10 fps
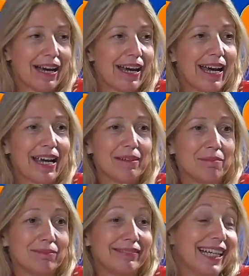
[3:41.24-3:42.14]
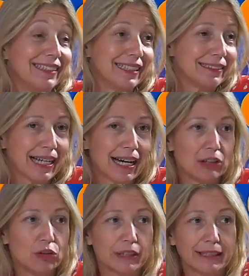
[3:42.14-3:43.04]
eh, in, nel
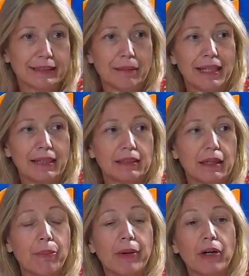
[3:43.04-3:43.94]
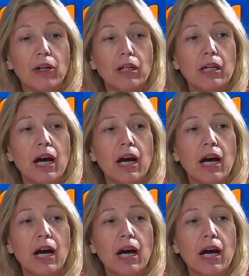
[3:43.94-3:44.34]
dettaglio, onestamente, però